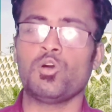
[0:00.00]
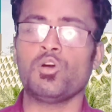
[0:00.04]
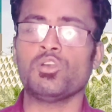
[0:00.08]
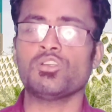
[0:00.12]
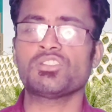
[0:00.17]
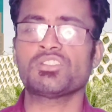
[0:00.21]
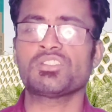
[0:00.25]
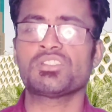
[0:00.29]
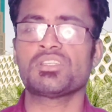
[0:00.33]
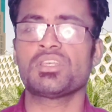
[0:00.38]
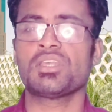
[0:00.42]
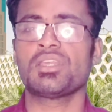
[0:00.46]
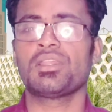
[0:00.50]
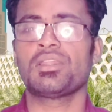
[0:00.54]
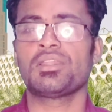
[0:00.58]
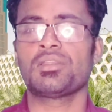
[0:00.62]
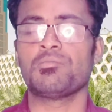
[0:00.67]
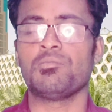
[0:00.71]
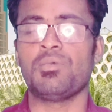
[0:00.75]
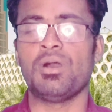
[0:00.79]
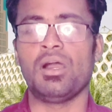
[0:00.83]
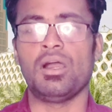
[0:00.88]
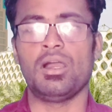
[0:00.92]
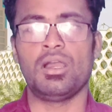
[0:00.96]
দশ সেকেন্ড
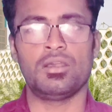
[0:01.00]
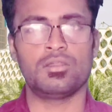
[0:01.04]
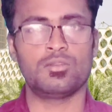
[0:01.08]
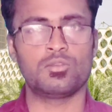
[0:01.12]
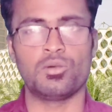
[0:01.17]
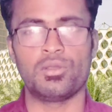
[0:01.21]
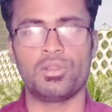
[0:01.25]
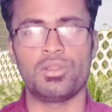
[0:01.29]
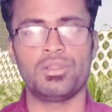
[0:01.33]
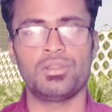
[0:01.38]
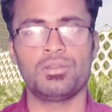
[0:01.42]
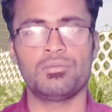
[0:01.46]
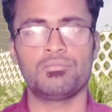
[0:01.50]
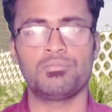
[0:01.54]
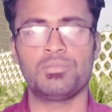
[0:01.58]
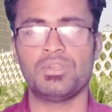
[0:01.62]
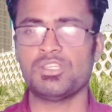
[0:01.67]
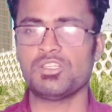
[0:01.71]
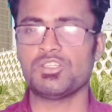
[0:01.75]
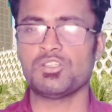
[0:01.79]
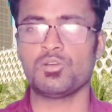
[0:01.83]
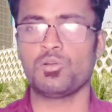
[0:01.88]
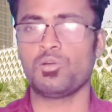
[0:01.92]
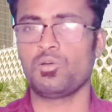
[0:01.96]
বা ধরেন
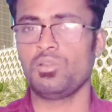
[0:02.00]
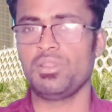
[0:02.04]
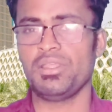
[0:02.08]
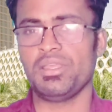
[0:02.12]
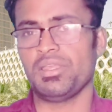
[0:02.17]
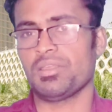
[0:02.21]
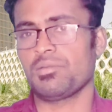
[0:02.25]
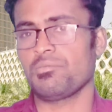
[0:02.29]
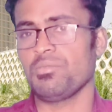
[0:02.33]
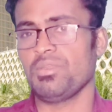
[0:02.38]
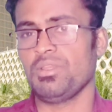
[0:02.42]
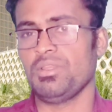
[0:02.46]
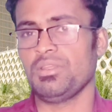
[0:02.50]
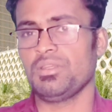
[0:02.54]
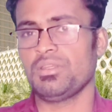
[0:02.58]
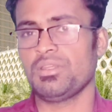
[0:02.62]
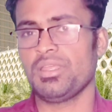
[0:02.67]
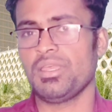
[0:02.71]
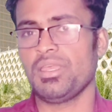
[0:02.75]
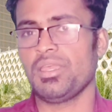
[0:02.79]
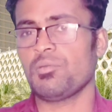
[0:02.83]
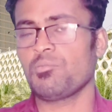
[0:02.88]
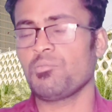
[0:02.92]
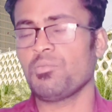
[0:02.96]
বেশি হলে এক মিনিট
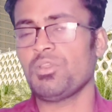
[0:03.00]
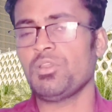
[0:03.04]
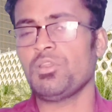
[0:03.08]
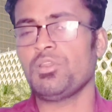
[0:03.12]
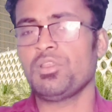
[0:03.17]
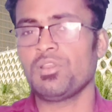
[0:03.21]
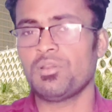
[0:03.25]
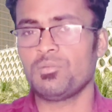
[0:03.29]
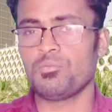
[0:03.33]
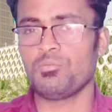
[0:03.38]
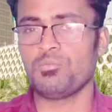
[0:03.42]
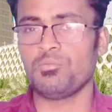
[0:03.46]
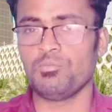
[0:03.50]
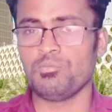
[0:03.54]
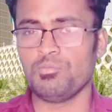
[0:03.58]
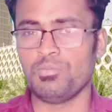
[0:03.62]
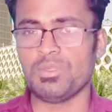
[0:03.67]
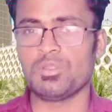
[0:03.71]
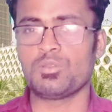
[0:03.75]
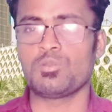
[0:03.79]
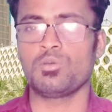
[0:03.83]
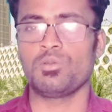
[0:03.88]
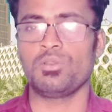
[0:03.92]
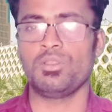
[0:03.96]
এক মিনিটের
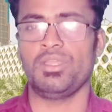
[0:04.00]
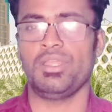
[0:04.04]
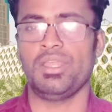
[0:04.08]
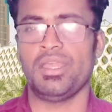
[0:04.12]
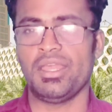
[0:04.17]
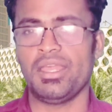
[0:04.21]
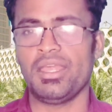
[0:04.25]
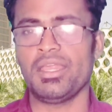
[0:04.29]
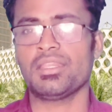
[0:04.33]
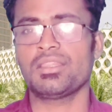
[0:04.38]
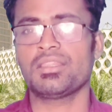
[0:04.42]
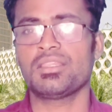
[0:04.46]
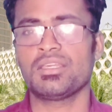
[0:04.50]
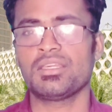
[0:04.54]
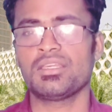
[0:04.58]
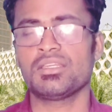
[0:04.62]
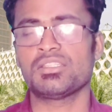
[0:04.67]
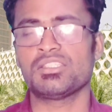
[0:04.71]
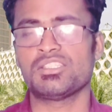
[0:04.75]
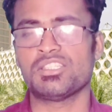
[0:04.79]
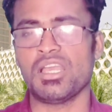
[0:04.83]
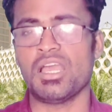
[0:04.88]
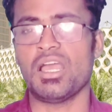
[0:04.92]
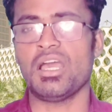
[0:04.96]
ভিতরে এর
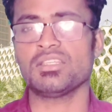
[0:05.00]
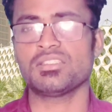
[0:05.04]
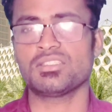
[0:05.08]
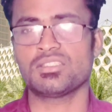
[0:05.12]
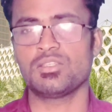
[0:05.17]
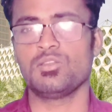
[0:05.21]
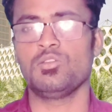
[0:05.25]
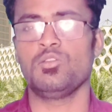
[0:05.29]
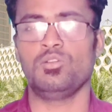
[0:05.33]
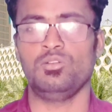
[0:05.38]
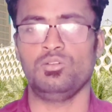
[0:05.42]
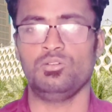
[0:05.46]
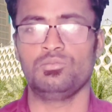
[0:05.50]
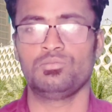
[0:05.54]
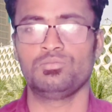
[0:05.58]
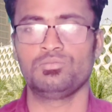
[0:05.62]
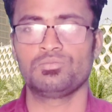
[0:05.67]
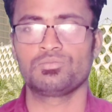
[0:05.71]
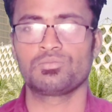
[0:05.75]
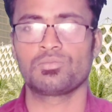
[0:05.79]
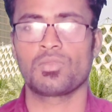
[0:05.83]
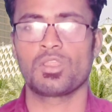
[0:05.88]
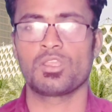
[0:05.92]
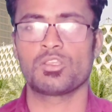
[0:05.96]
থেকে যা ছিল
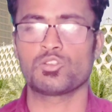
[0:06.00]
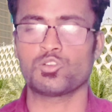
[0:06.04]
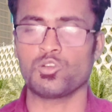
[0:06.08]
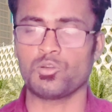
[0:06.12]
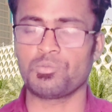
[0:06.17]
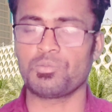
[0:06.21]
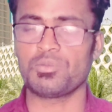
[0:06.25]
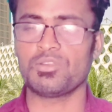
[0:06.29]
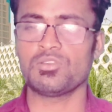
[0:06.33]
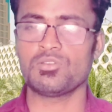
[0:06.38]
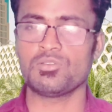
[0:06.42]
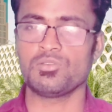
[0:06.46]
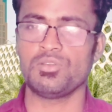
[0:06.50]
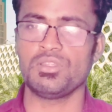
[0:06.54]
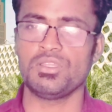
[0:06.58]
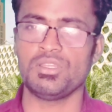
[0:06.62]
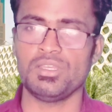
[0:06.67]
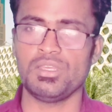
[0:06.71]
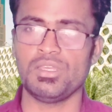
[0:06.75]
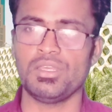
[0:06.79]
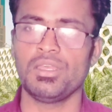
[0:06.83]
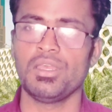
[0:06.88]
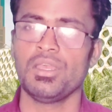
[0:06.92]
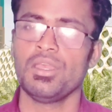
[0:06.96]
সব কিছু
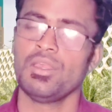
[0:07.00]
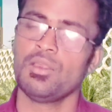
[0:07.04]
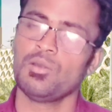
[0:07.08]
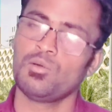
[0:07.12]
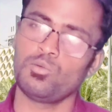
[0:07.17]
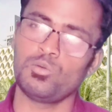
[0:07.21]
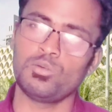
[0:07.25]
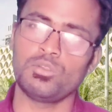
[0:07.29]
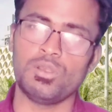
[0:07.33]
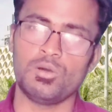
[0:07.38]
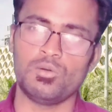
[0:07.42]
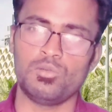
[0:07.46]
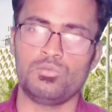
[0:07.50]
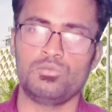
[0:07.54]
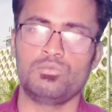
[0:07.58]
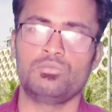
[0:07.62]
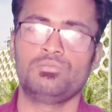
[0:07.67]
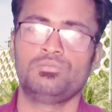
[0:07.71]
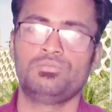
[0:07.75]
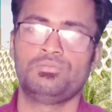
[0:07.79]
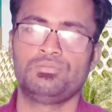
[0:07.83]
নিয়ে উদাও